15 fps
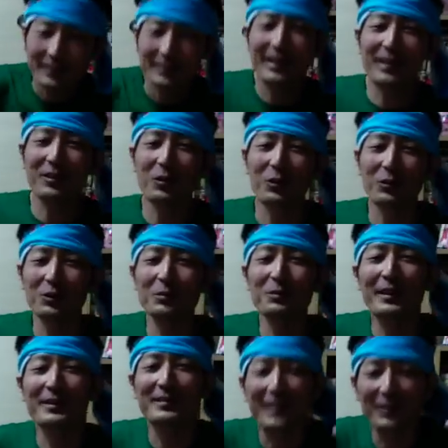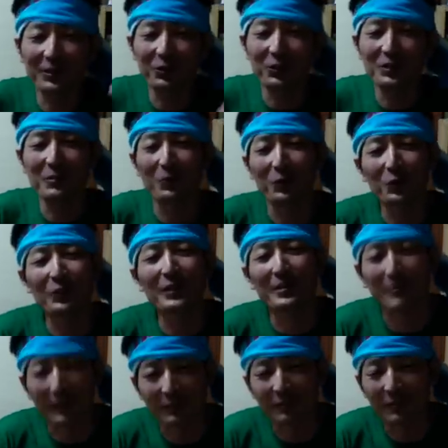だけど、湯船に浸かるとどうしても戻ってし
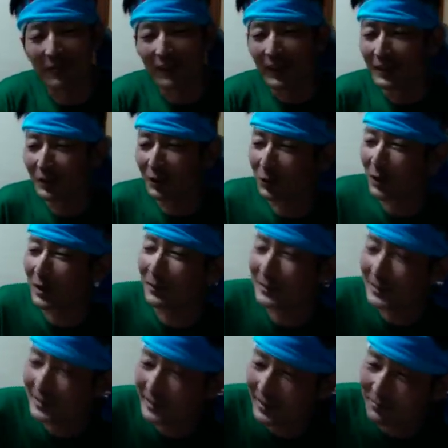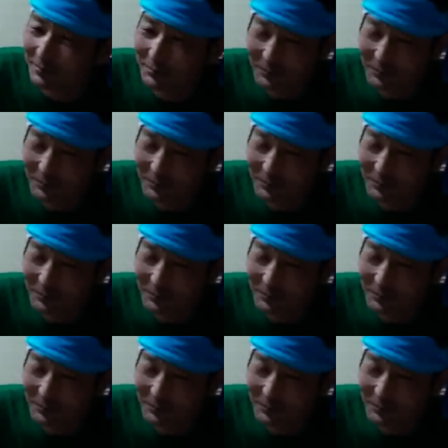まう。っていうことありますね。